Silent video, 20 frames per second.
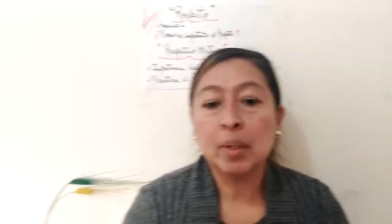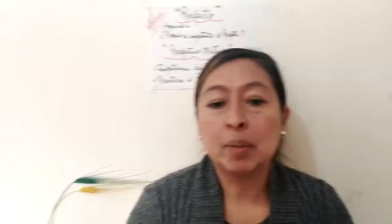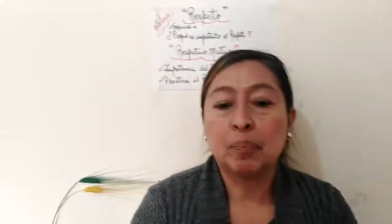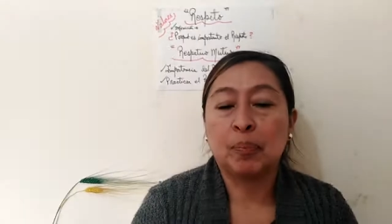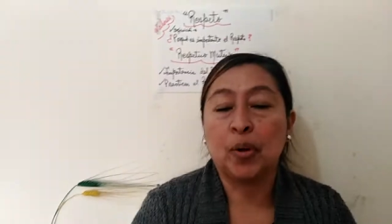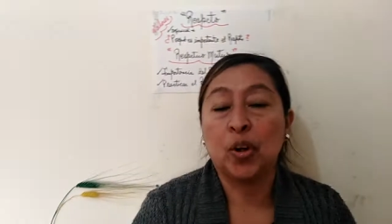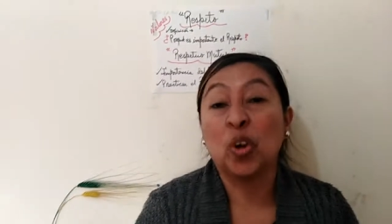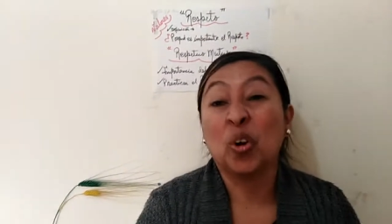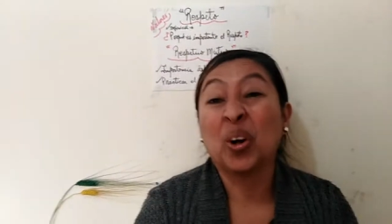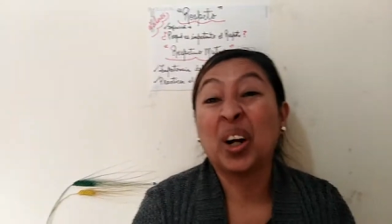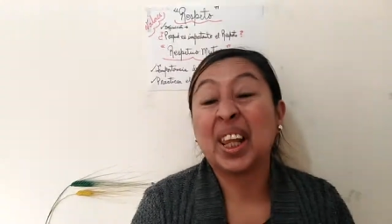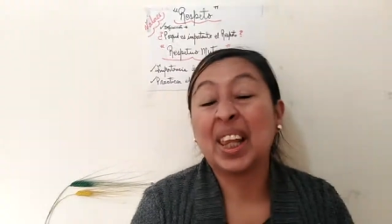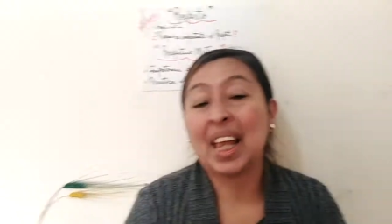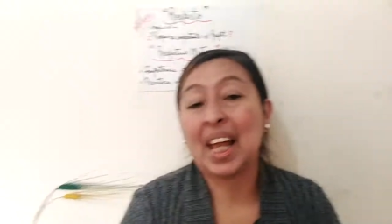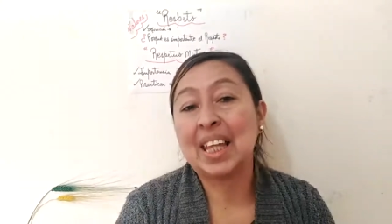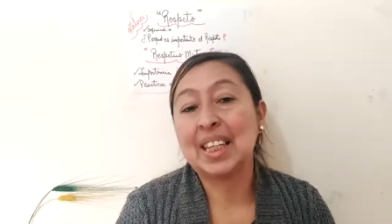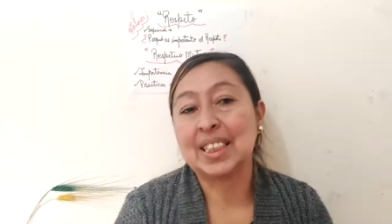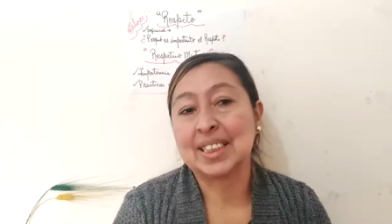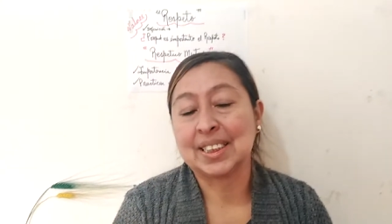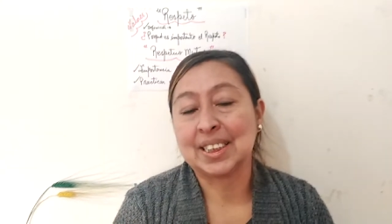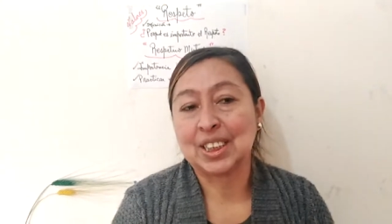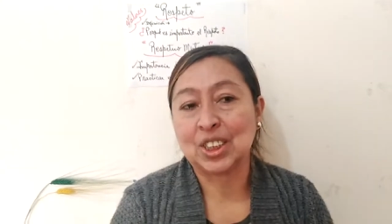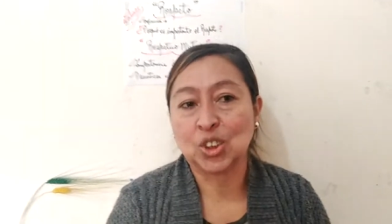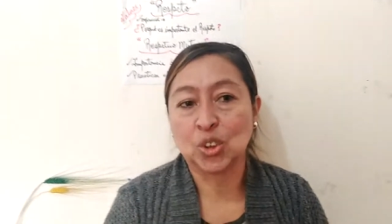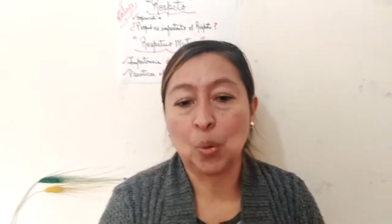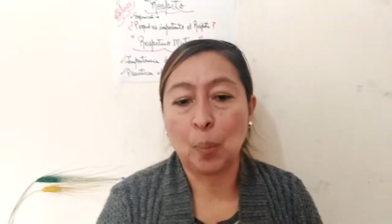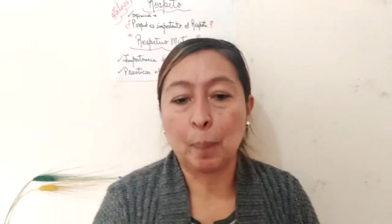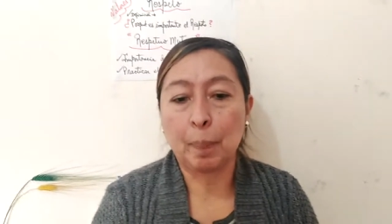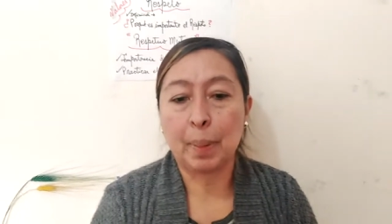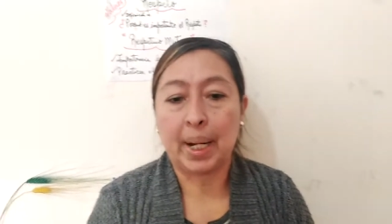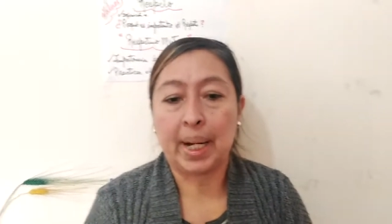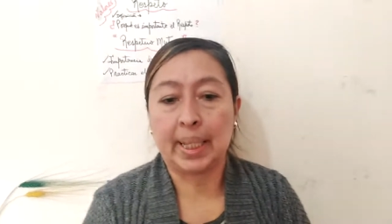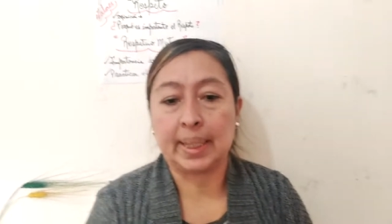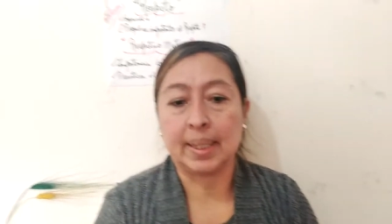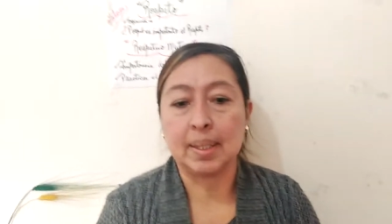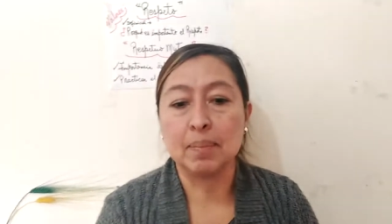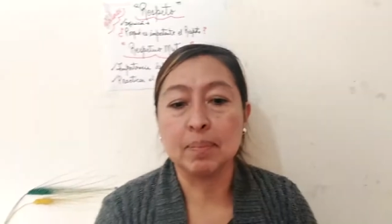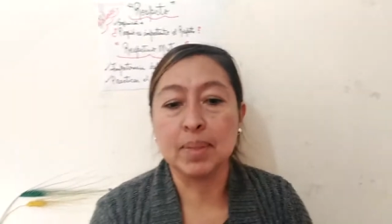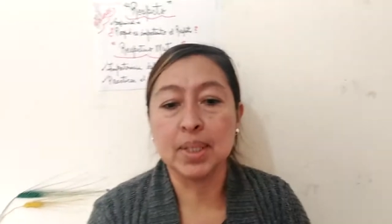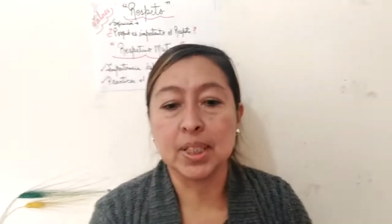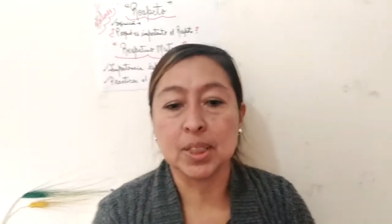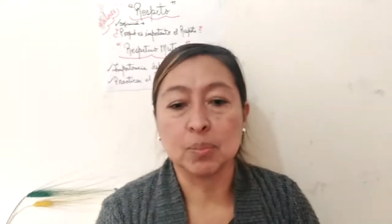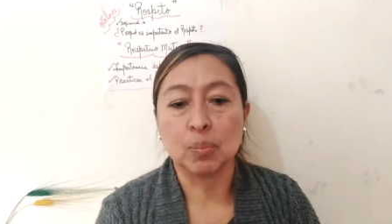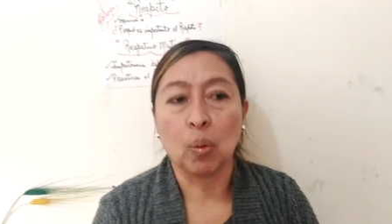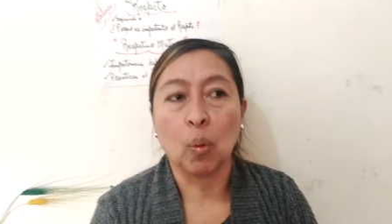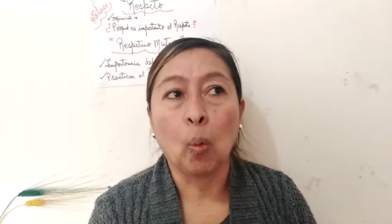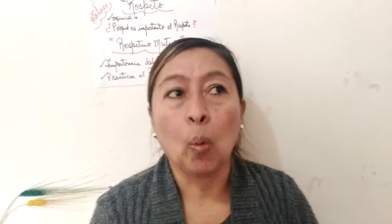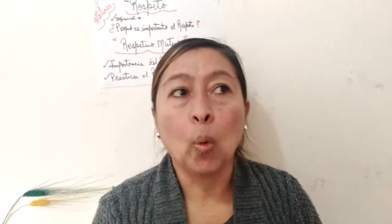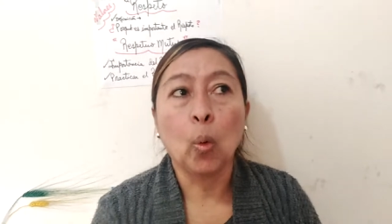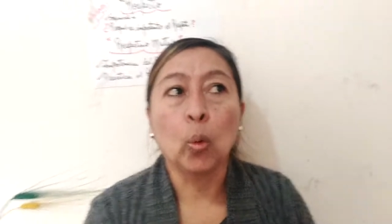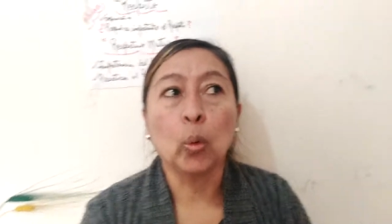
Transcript: Prioridades que son para ti mismo.